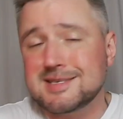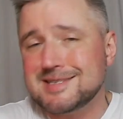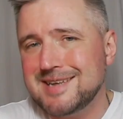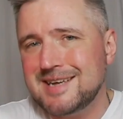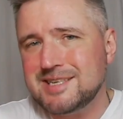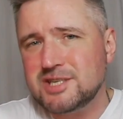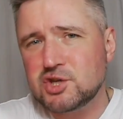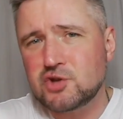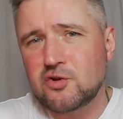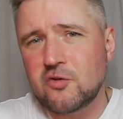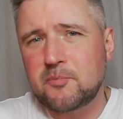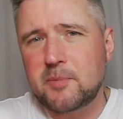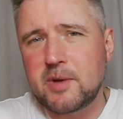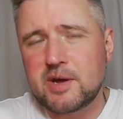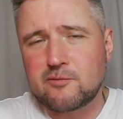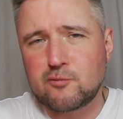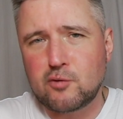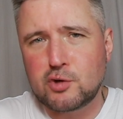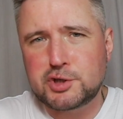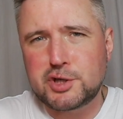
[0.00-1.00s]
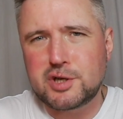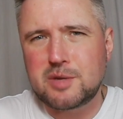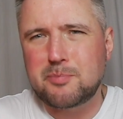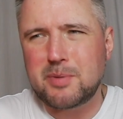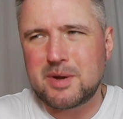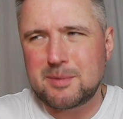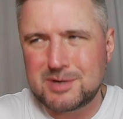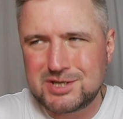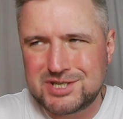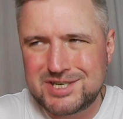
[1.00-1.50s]
Знаете, что в первую очередь
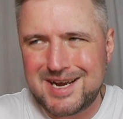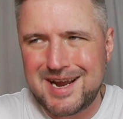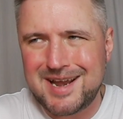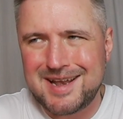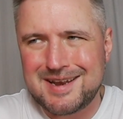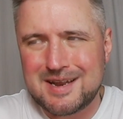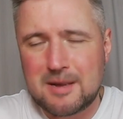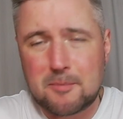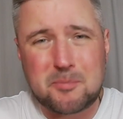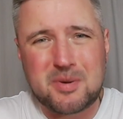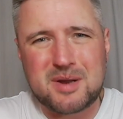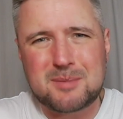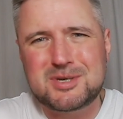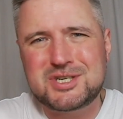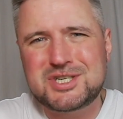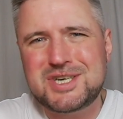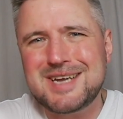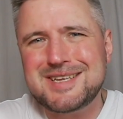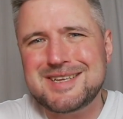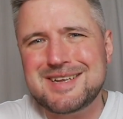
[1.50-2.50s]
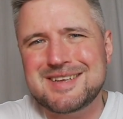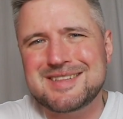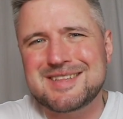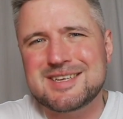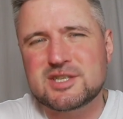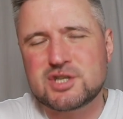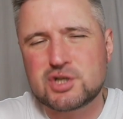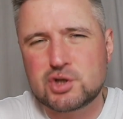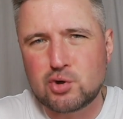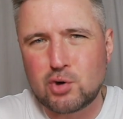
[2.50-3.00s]
примечательно?
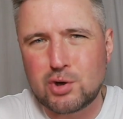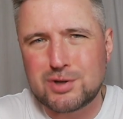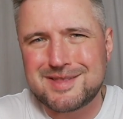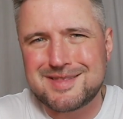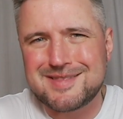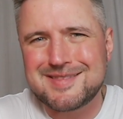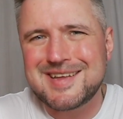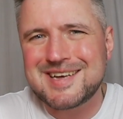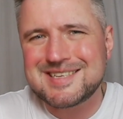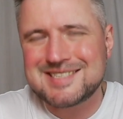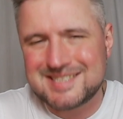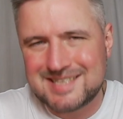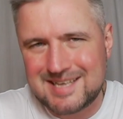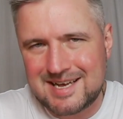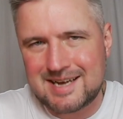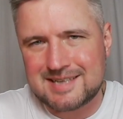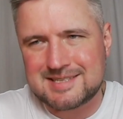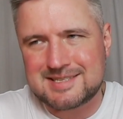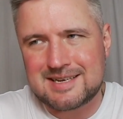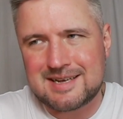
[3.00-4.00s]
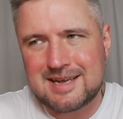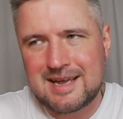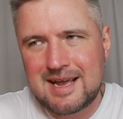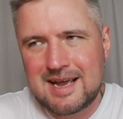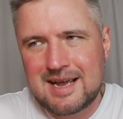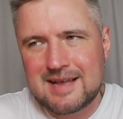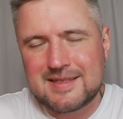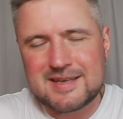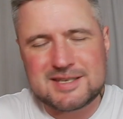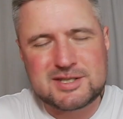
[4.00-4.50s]
Примечателен сорт на старте.
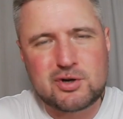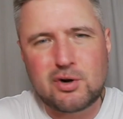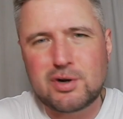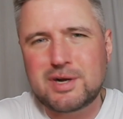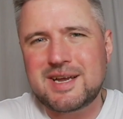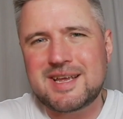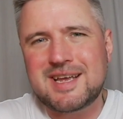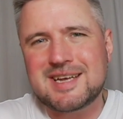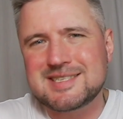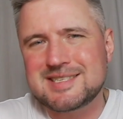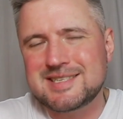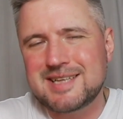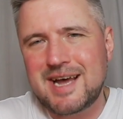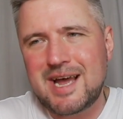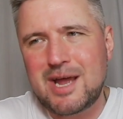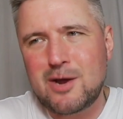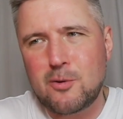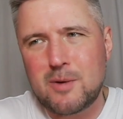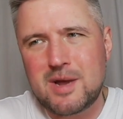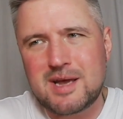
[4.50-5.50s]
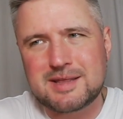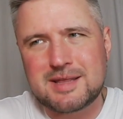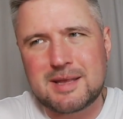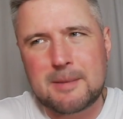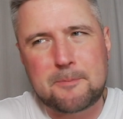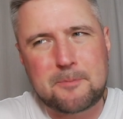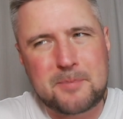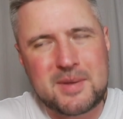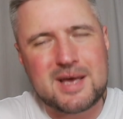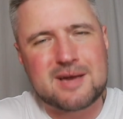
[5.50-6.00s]
Насколько я знаю, это
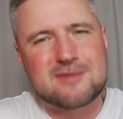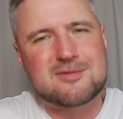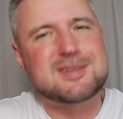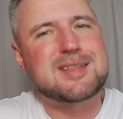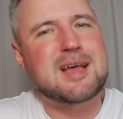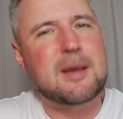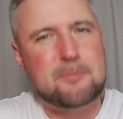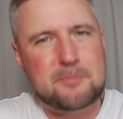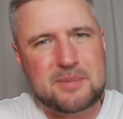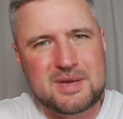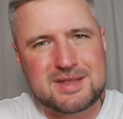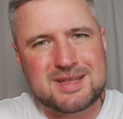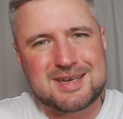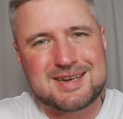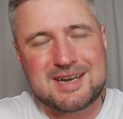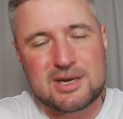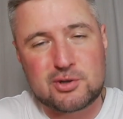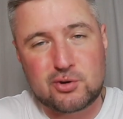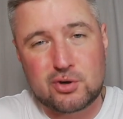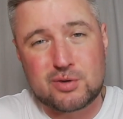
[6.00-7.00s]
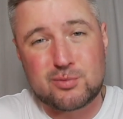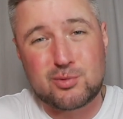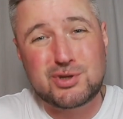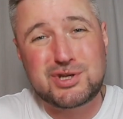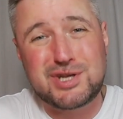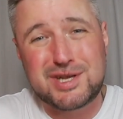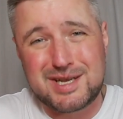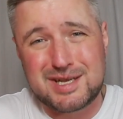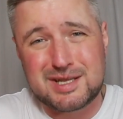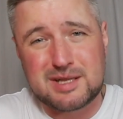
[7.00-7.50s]
первый напиток, которому
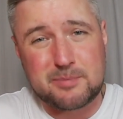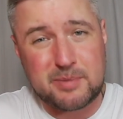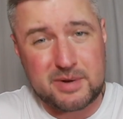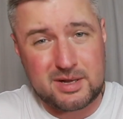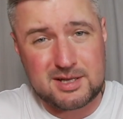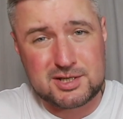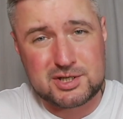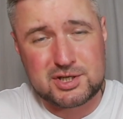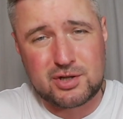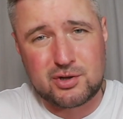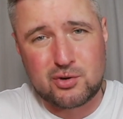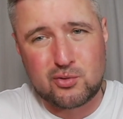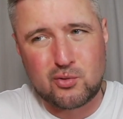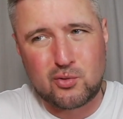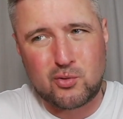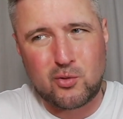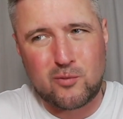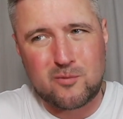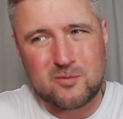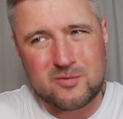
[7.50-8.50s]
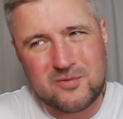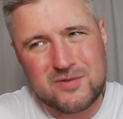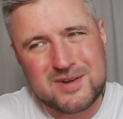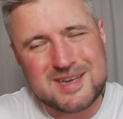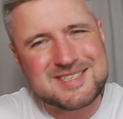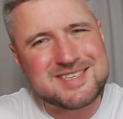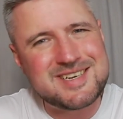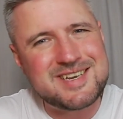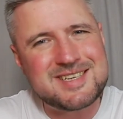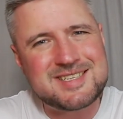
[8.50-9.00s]
Никита приложил руку в
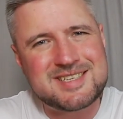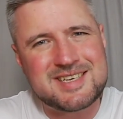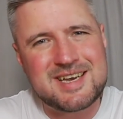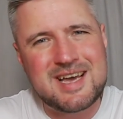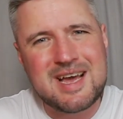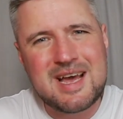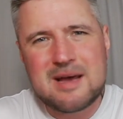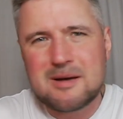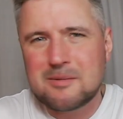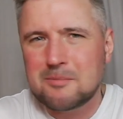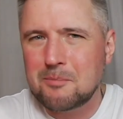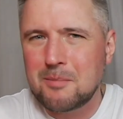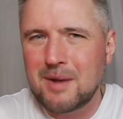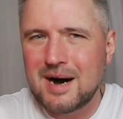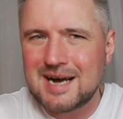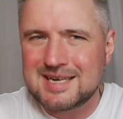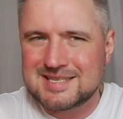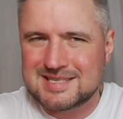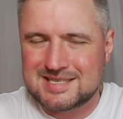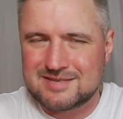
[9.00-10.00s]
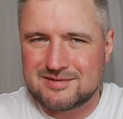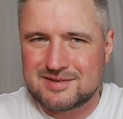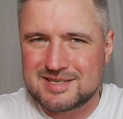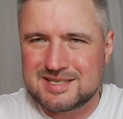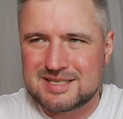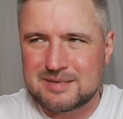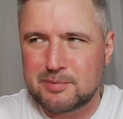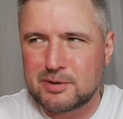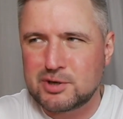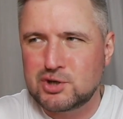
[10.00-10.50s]
разрезе
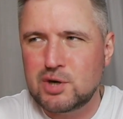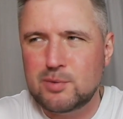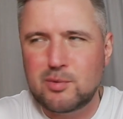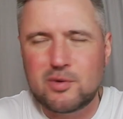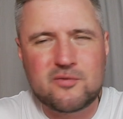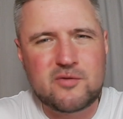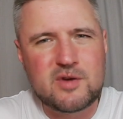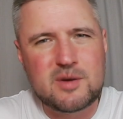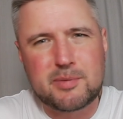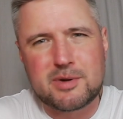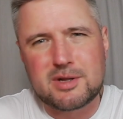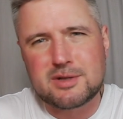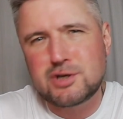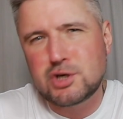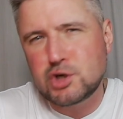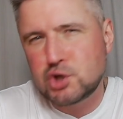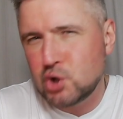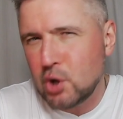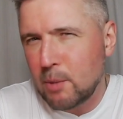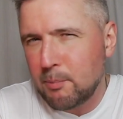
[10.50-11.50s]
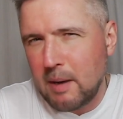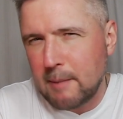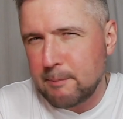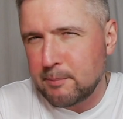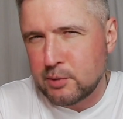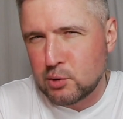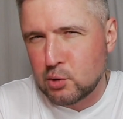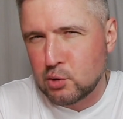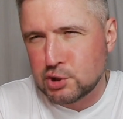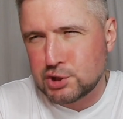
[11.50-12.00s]
массовости. Причем он выбрал ничего
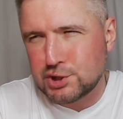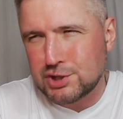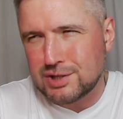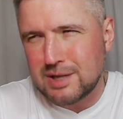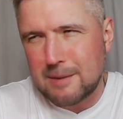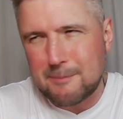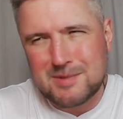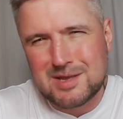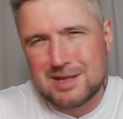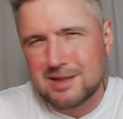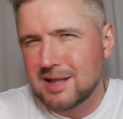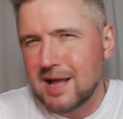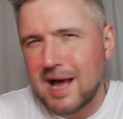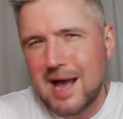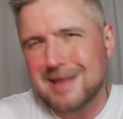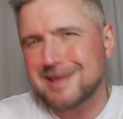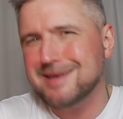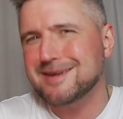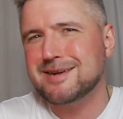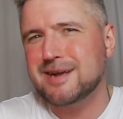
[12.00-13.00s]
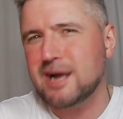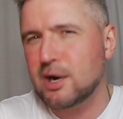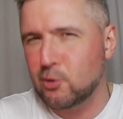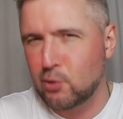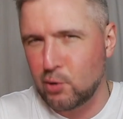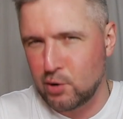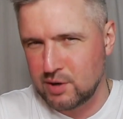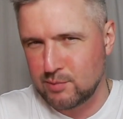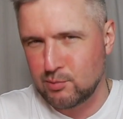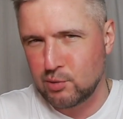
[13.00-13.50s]
попроще, там, не лагерь
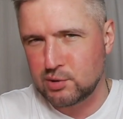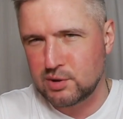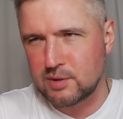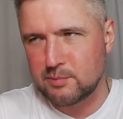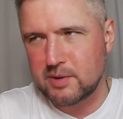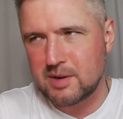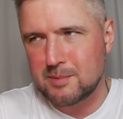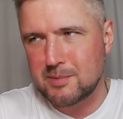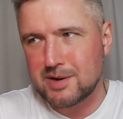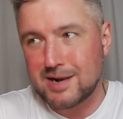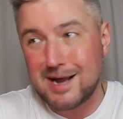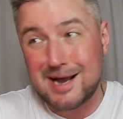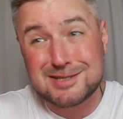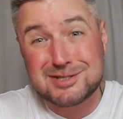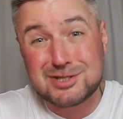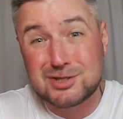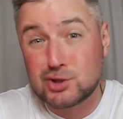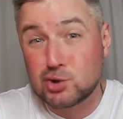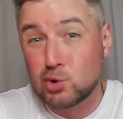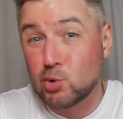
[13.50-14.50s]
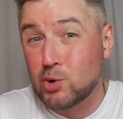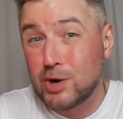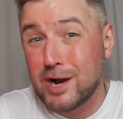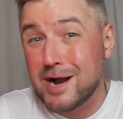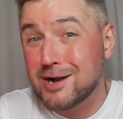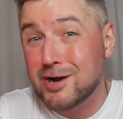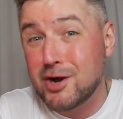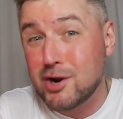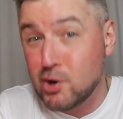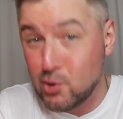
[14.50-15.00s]
какой-нибудь, например, а
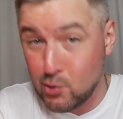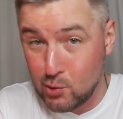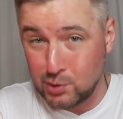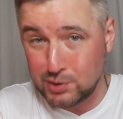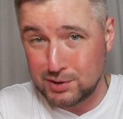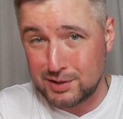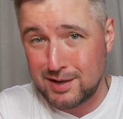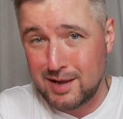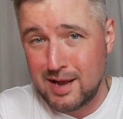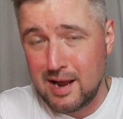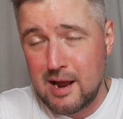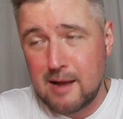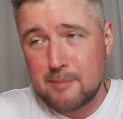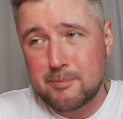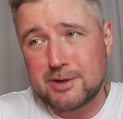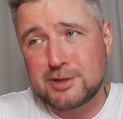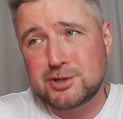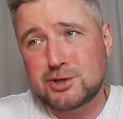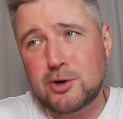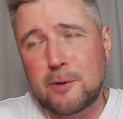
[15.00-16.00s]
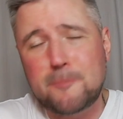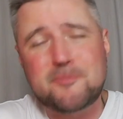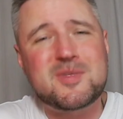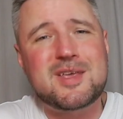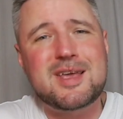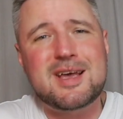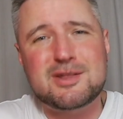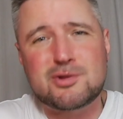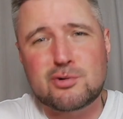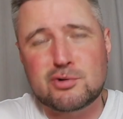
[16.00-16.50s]
сука Грюйт. Причем
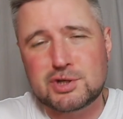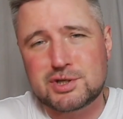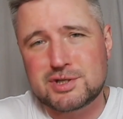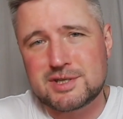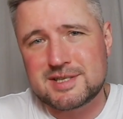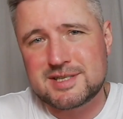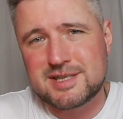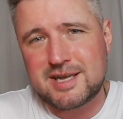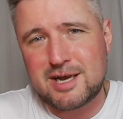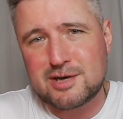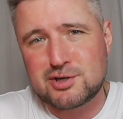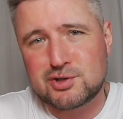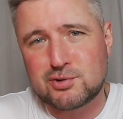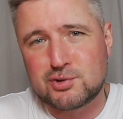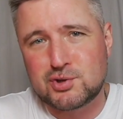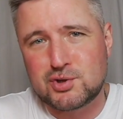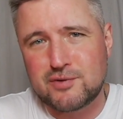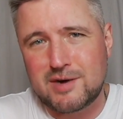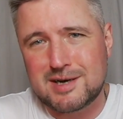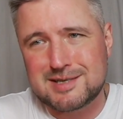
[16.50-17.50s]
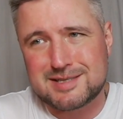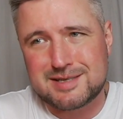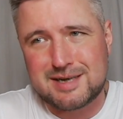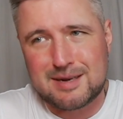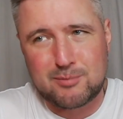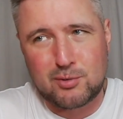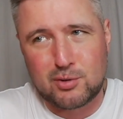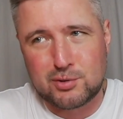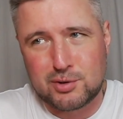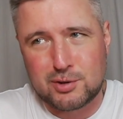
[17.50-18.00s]
я точно знаю, что чувак
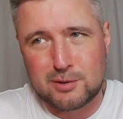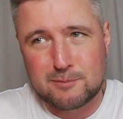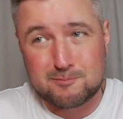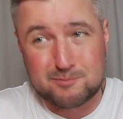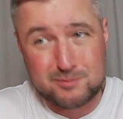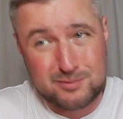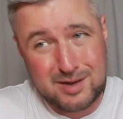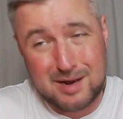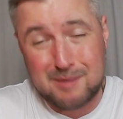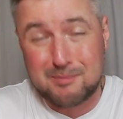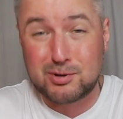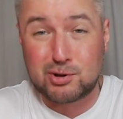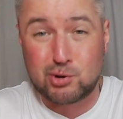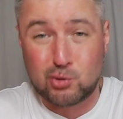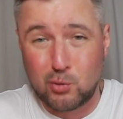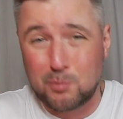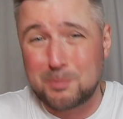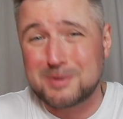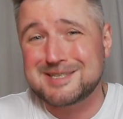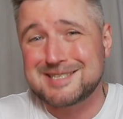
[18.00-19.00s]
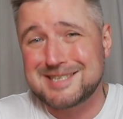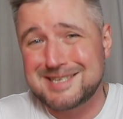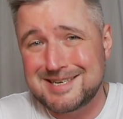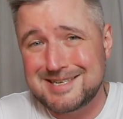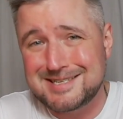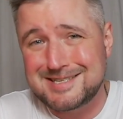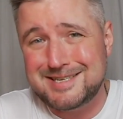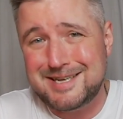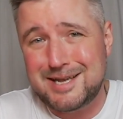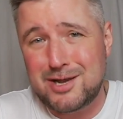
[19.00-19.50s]
сработал как бы тупо за
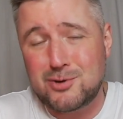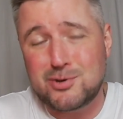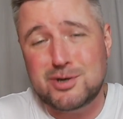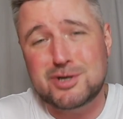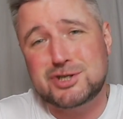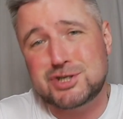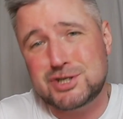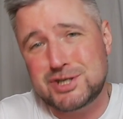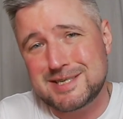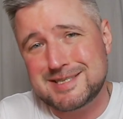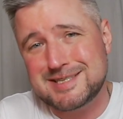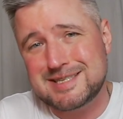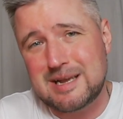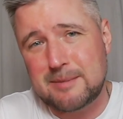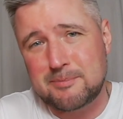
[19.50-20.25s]
идею и честно